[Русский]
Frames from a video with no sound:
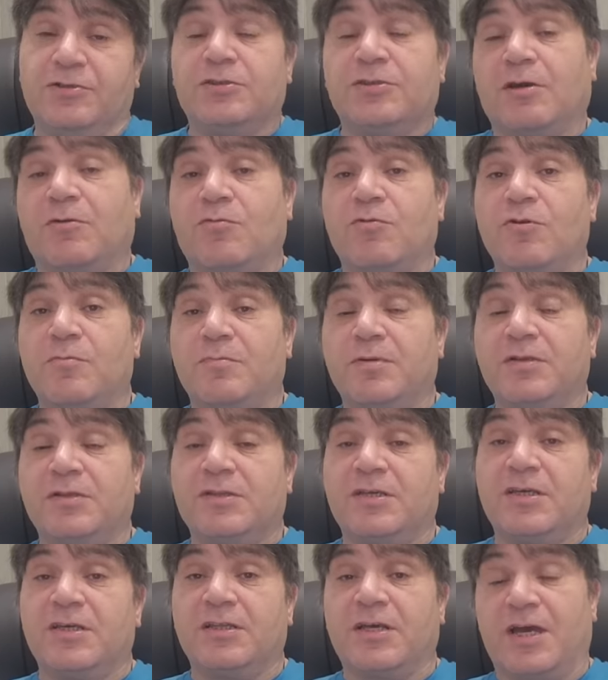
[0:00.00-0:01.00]
Вот такой
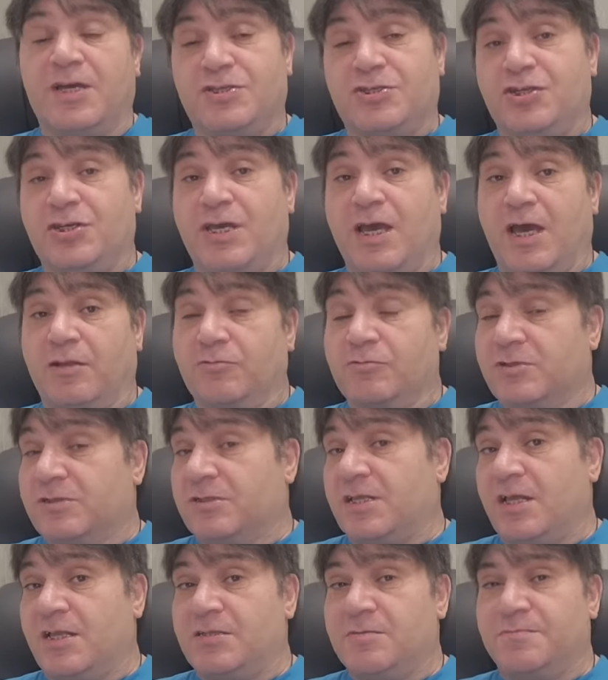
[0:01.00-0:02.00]
был Кен Хачигян. Он,
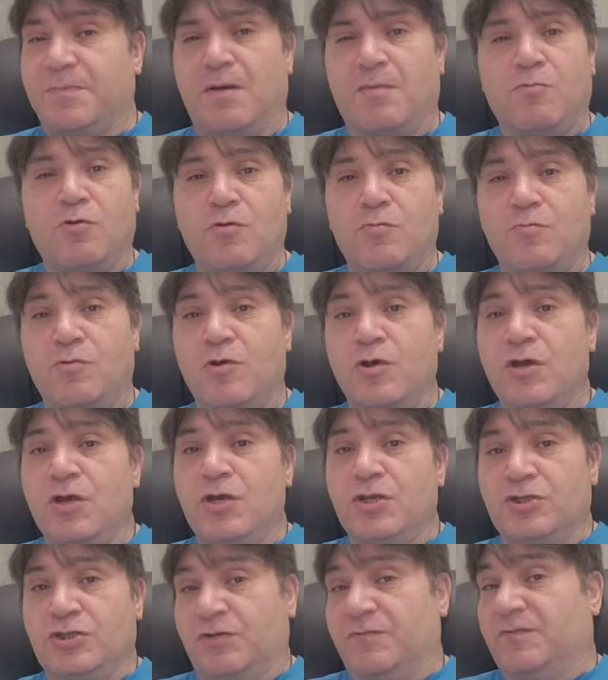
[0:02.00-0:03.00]
кстати, по-моему,
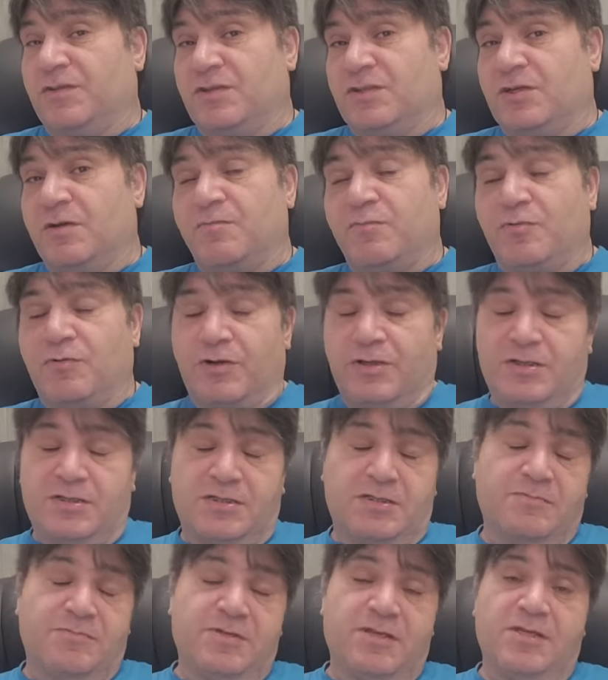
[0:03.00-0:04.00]
жив до сих пор,
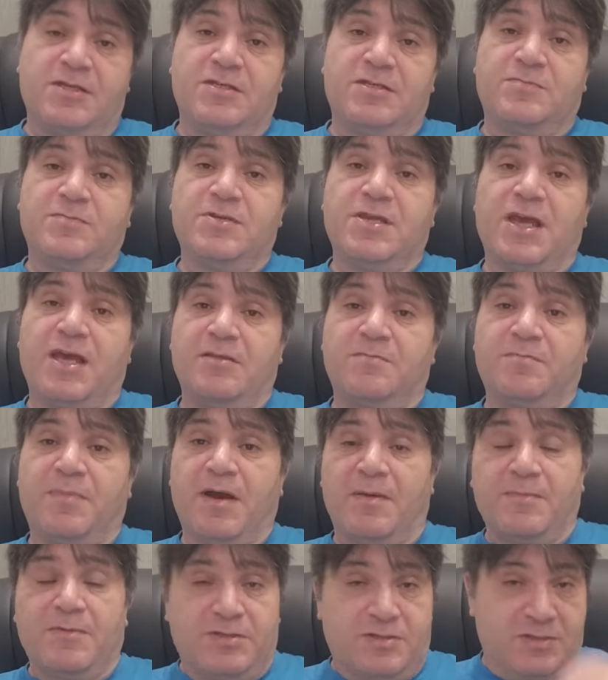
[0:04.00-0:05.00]
если мне не изменяет
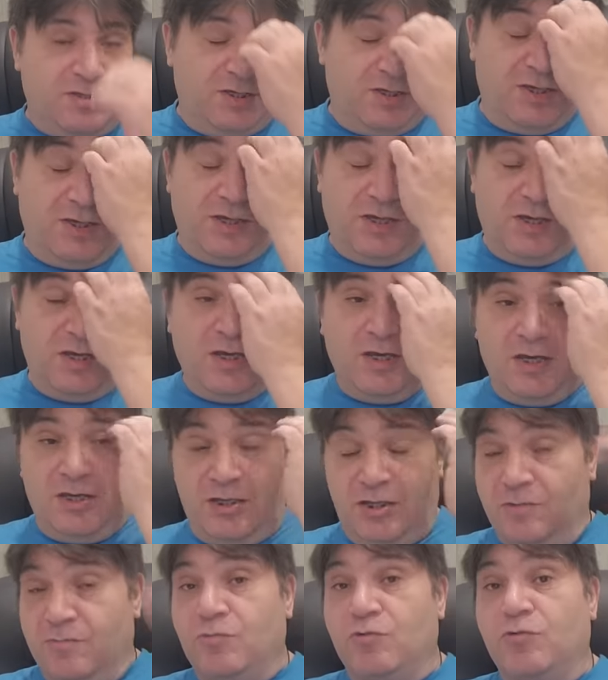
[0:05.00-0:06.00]
память, и
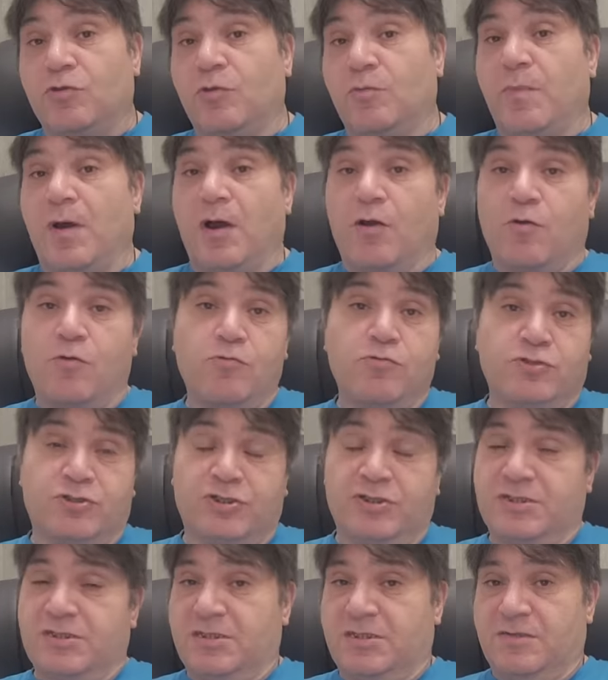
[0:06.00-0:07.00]
ему глубоко
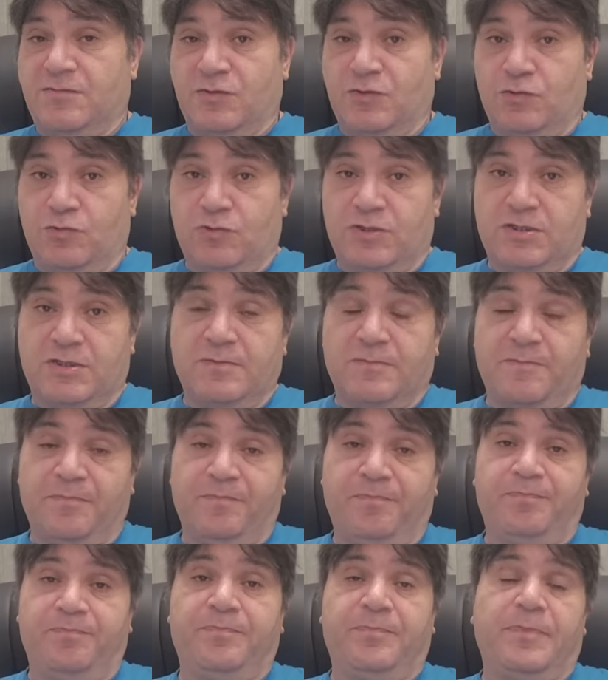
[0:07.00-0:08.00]
уже за 90.
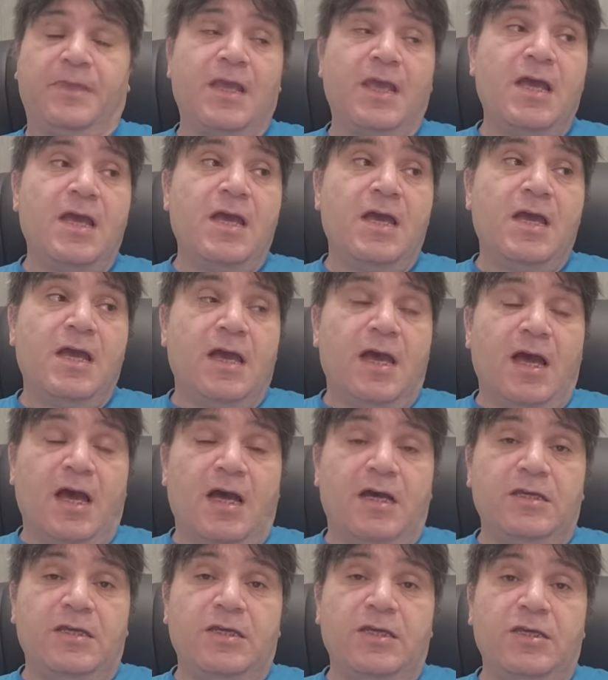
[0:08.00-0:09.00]

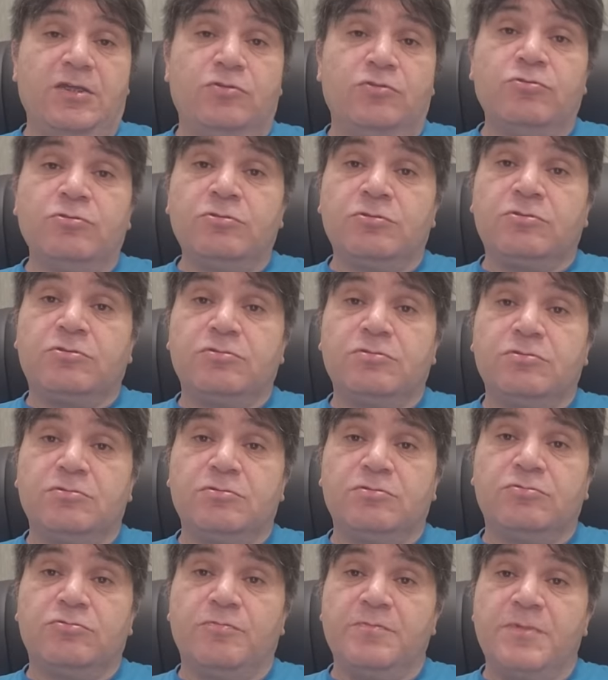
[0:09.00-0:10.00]
И тут
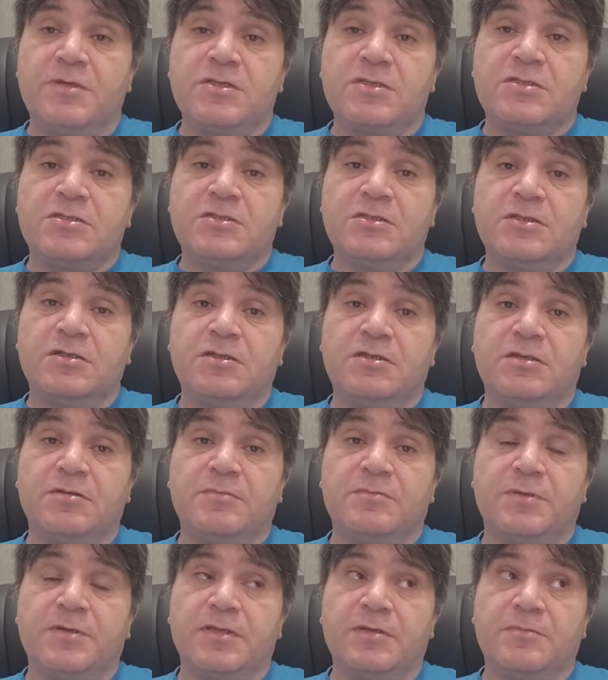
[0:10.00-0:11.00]

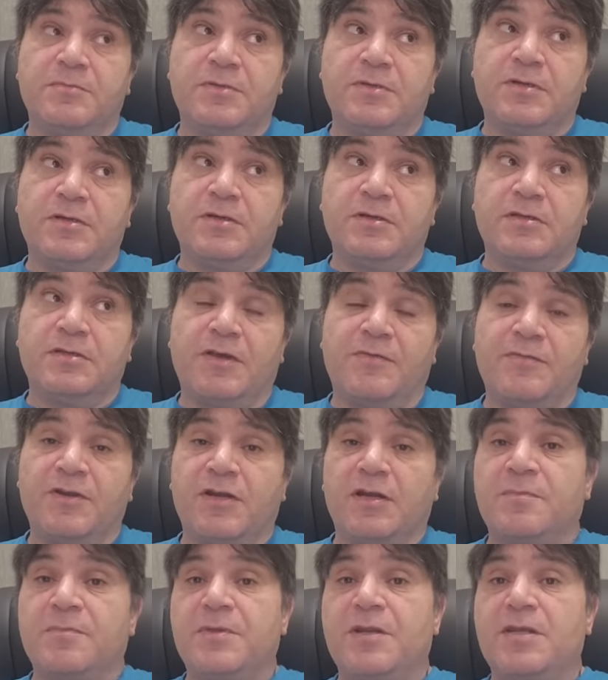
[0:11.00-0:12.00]
уместно было бы,
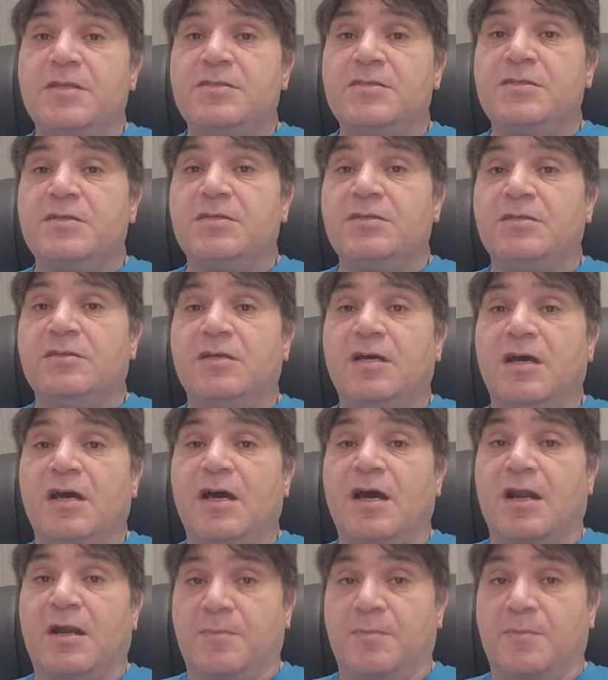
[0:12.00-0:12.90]
наверное, перейти на